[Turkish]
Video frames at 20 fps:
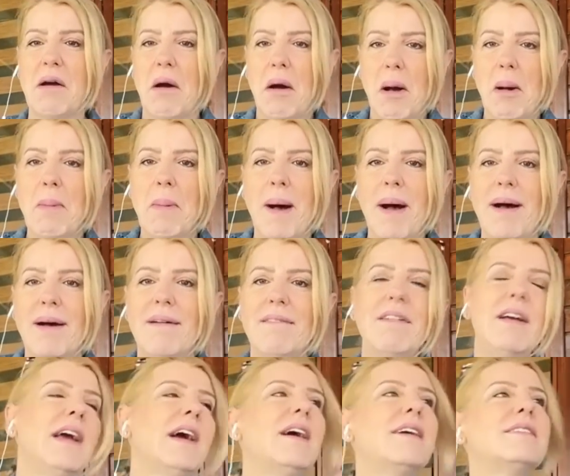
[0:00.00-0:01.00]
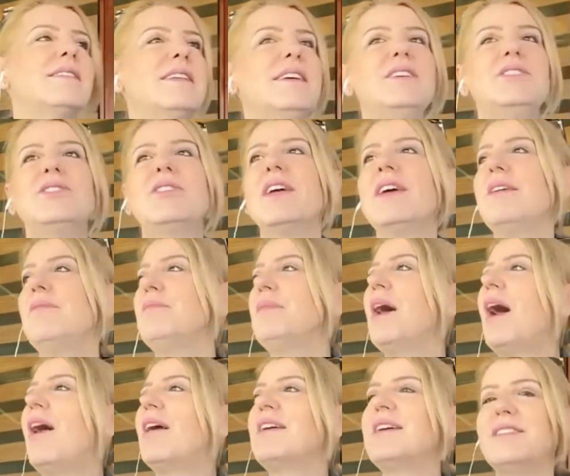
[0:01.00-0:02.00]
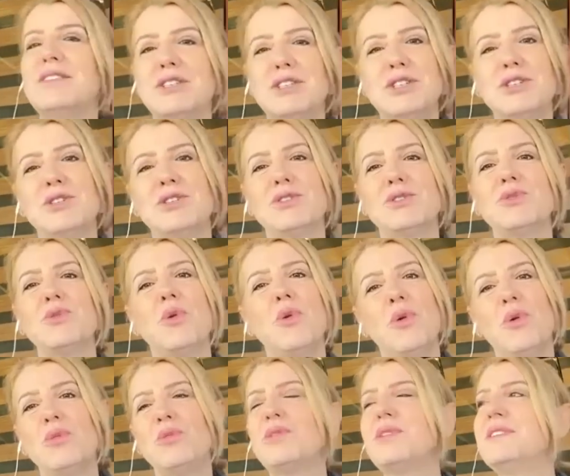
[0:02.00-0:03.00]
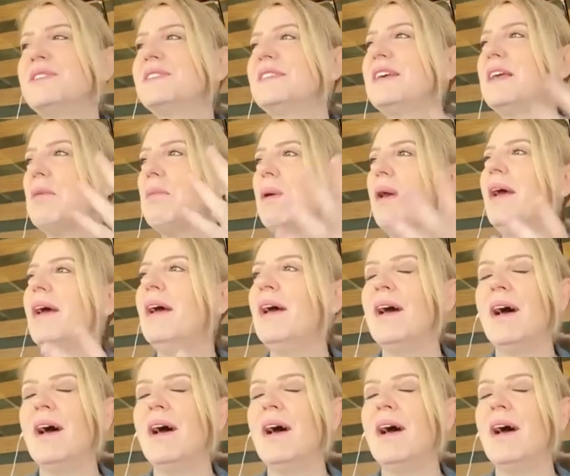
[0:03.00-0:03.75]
ama veyahut da işte bir arkadaşınızın oğlu kızı gibi